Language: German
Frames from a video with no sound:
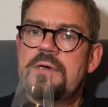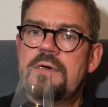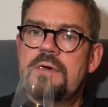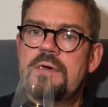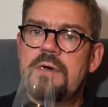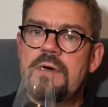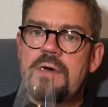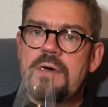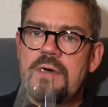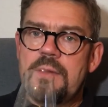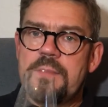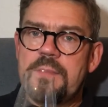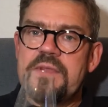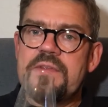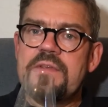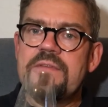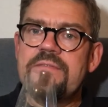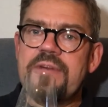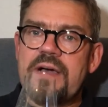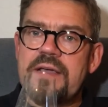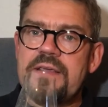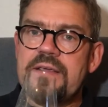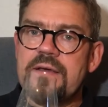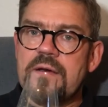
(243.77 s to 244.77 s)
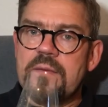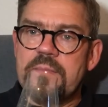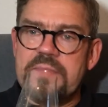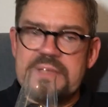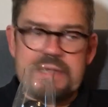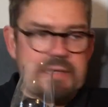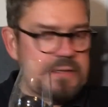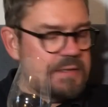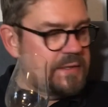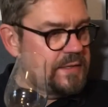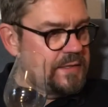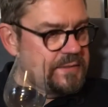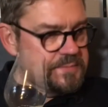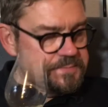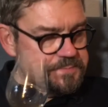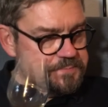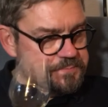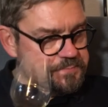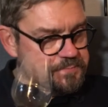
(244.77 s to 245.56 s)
ah, ein bisschen weichere Birne. Ne?